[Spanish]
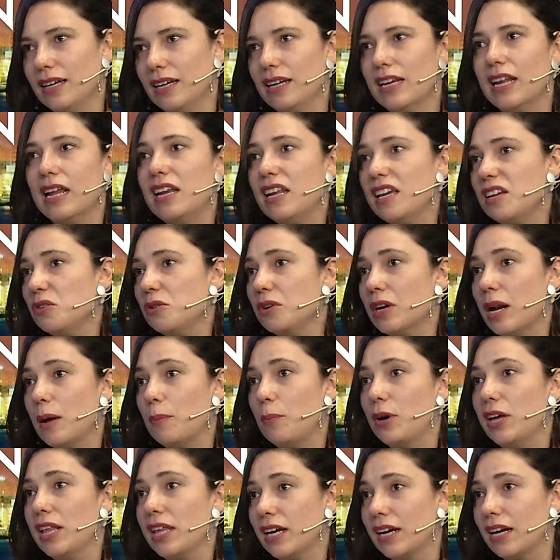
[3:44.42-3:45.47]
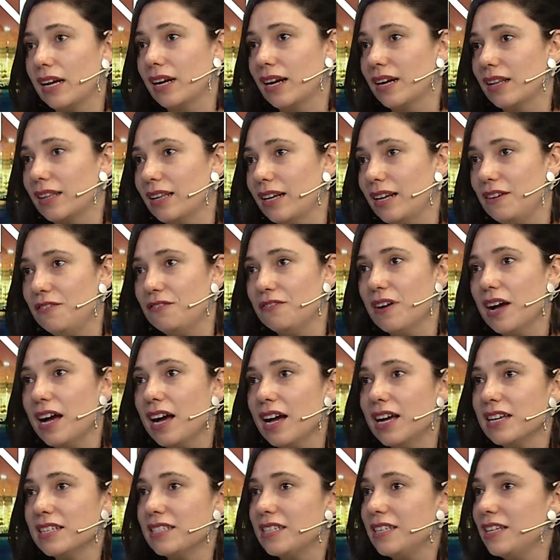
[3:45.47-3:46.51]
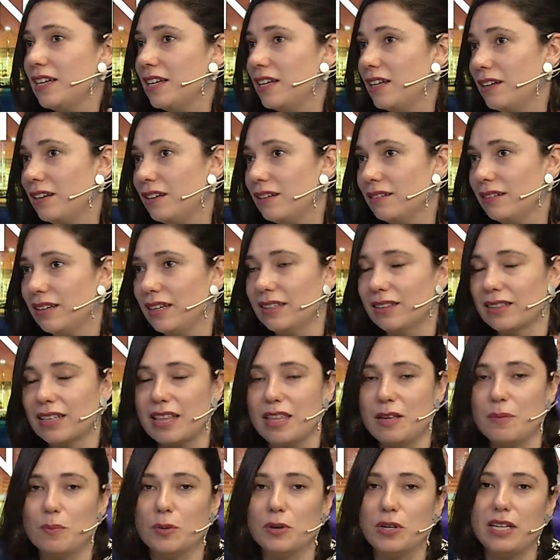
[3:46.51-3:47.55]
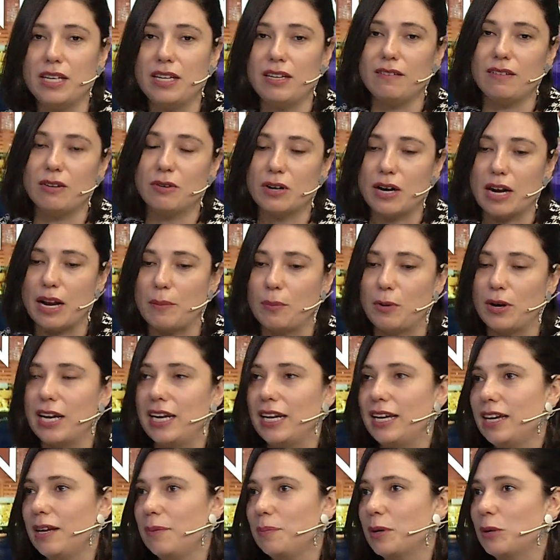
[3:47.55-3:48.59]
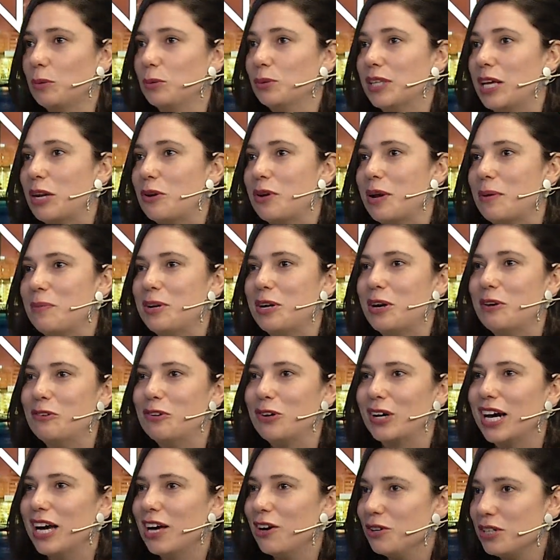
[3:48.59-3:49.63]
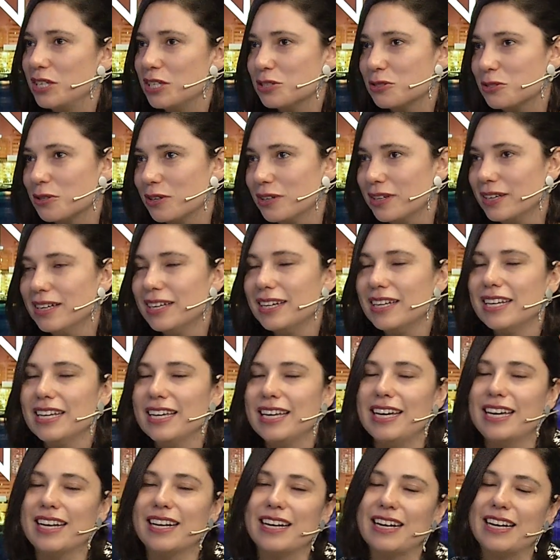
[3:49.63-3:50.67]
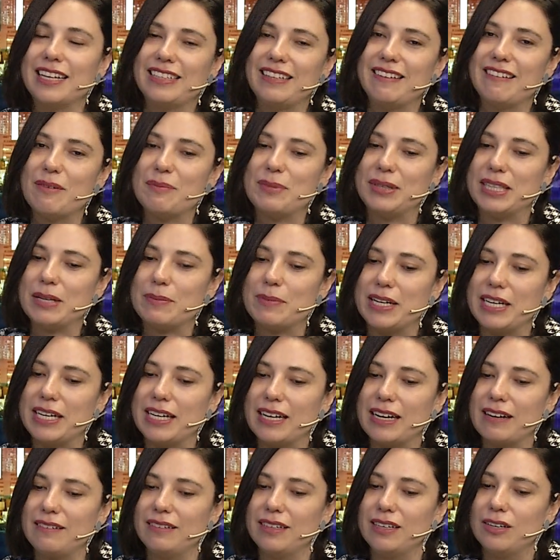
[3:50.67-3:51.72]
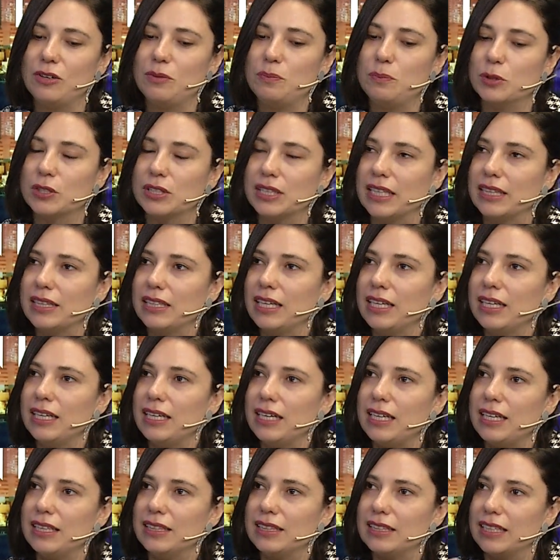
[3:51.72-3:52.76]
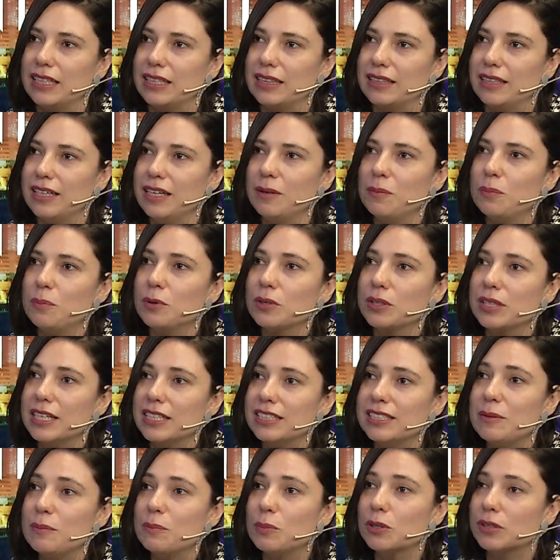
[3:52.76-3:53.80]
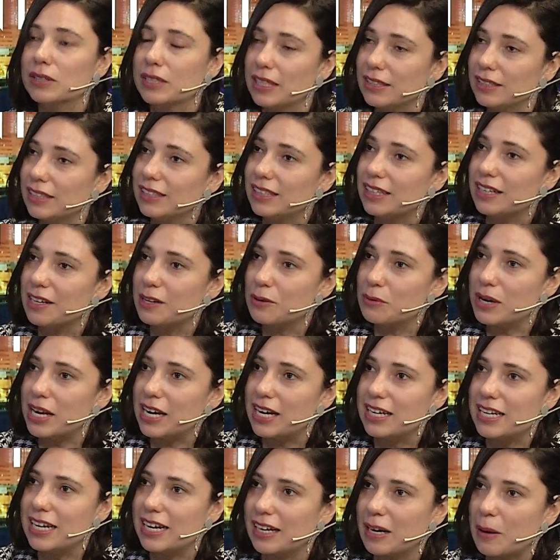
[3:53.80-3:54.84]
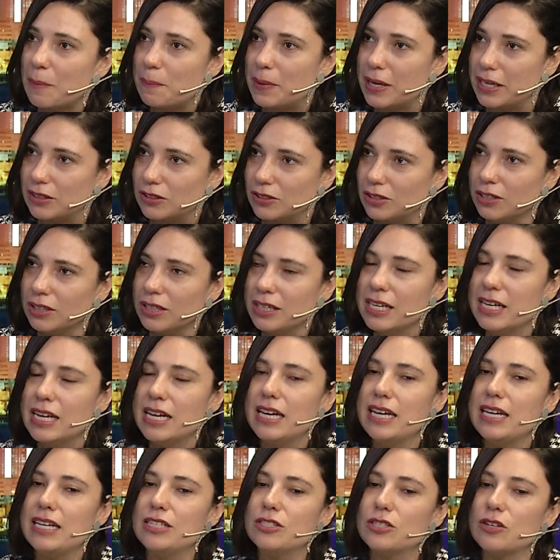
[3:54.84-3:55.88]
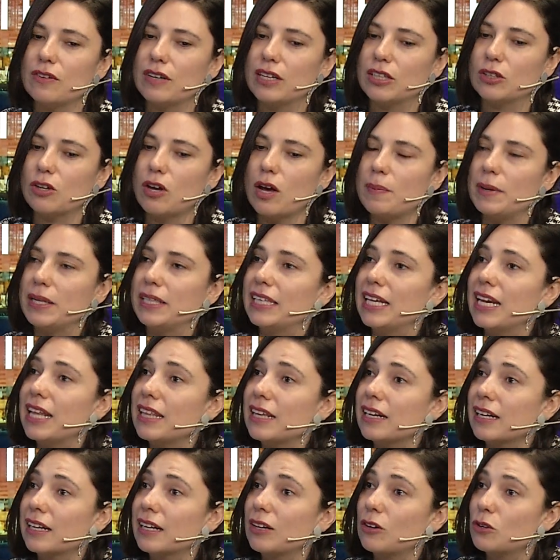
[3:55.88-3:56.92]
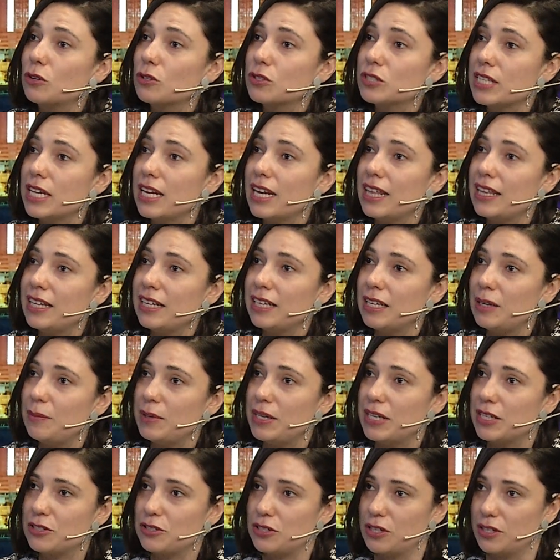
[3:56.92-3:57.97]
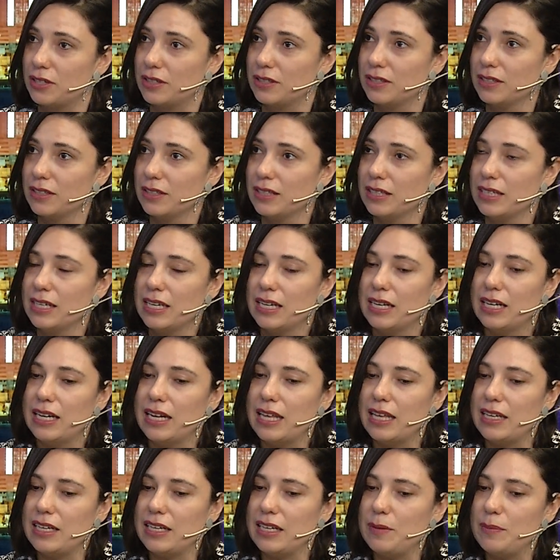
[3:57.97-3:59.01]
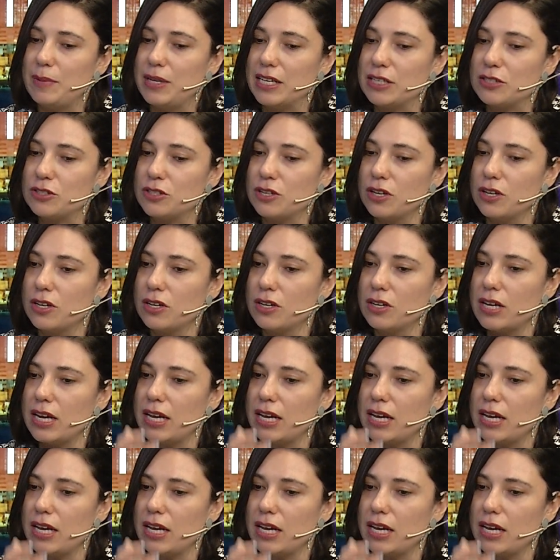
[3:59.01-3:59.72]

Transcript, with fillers: la ley uno la puede descargar de ley fácil, está disponible, uno la puede leer, preguntarle a un amigo abogado y eso es relativamente manejable. Lo importante es entender por qué es importante tener una ley al respecto y sobre todo aprender a reconocer la discriminación. La discriminación,